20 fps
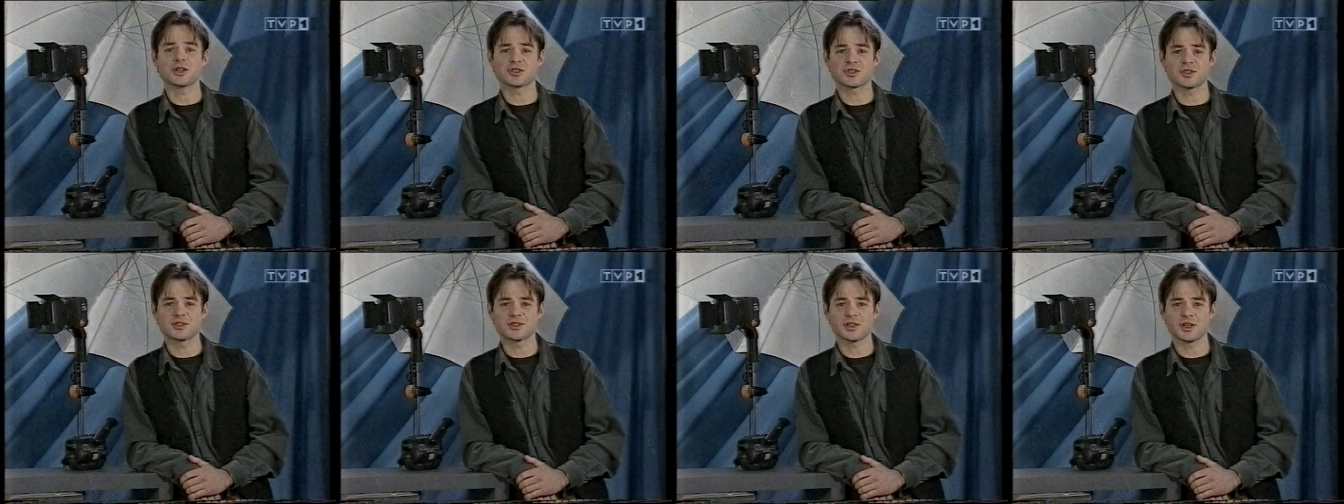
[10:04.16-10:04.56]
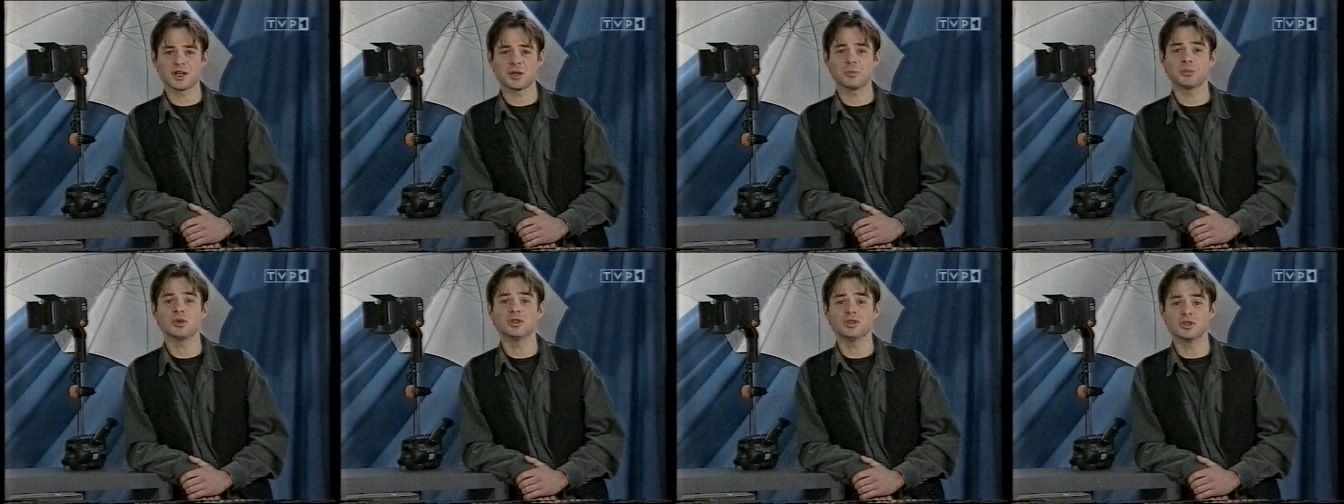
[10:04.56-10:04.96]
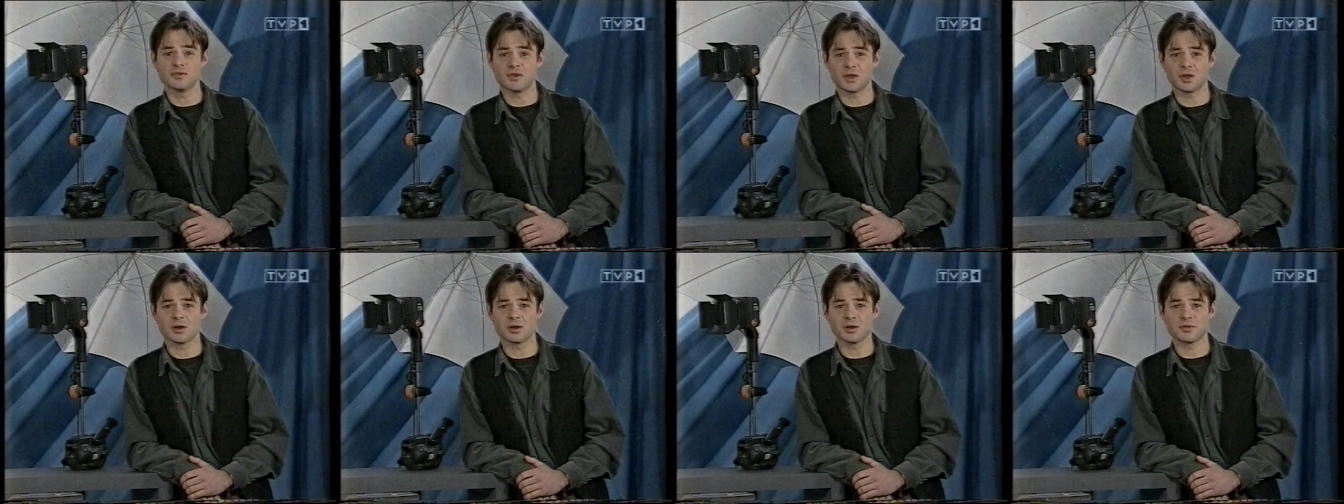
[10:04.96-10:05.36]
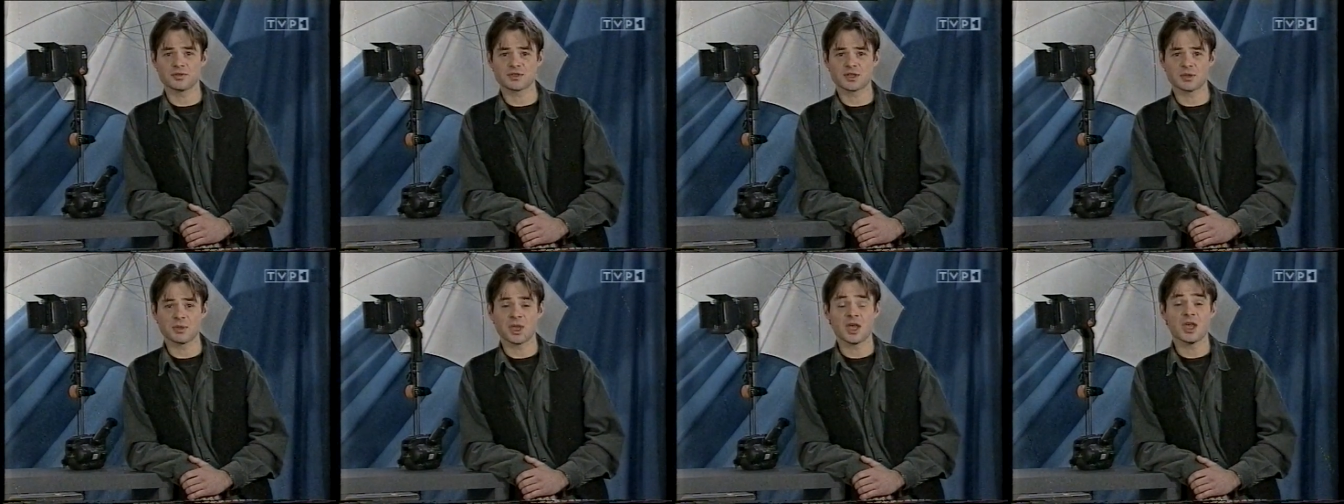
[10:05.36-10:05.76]
reżyserem i
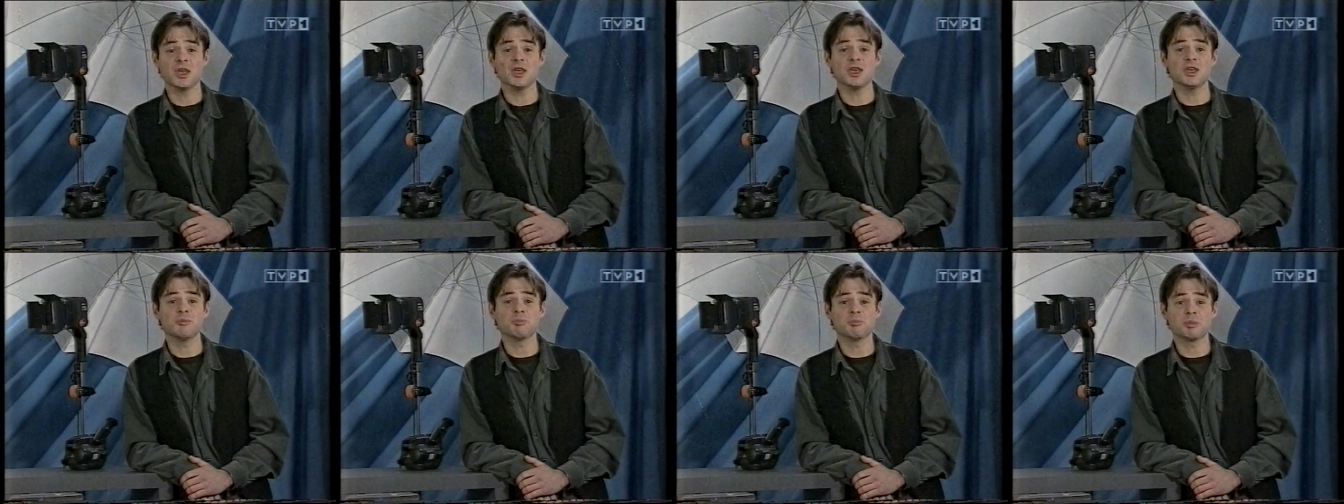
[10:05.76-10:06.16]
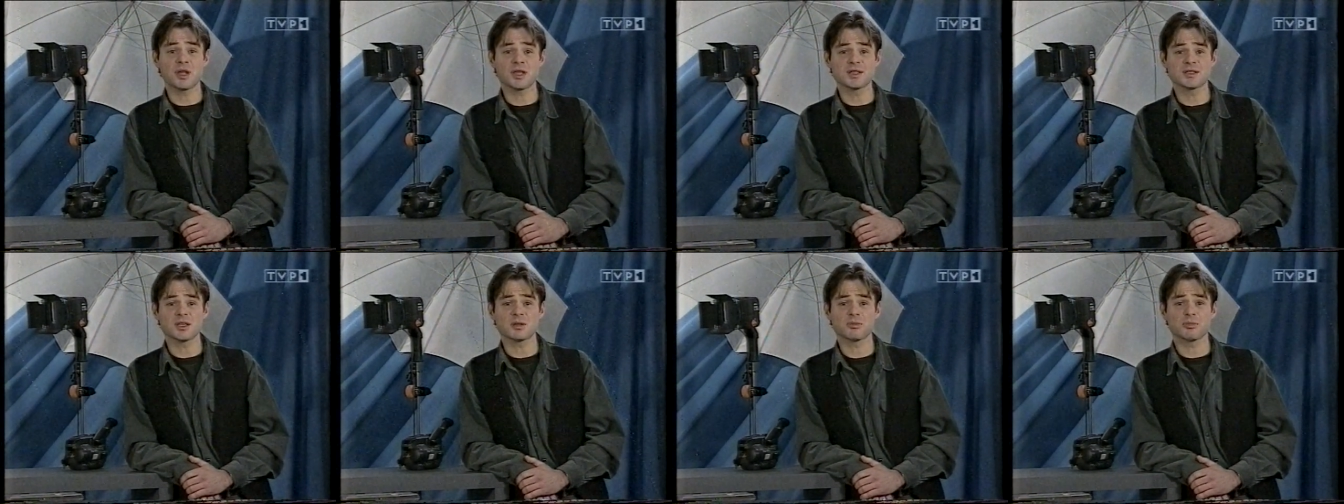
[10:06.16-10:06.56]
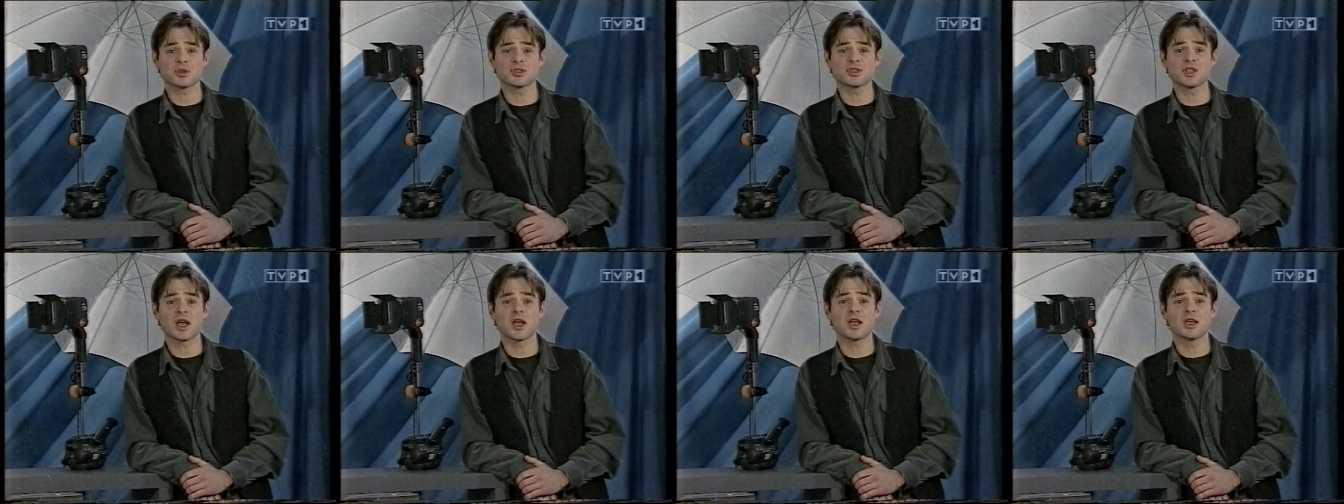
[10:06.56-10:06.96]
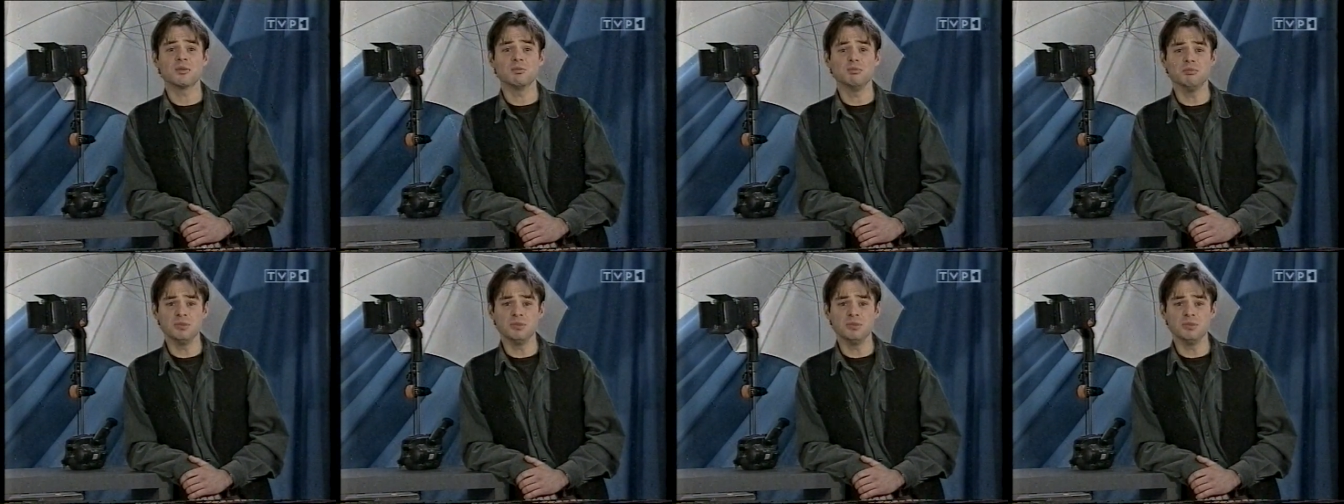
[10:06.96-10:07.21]
dźwiękowcem. Im prędzej pozna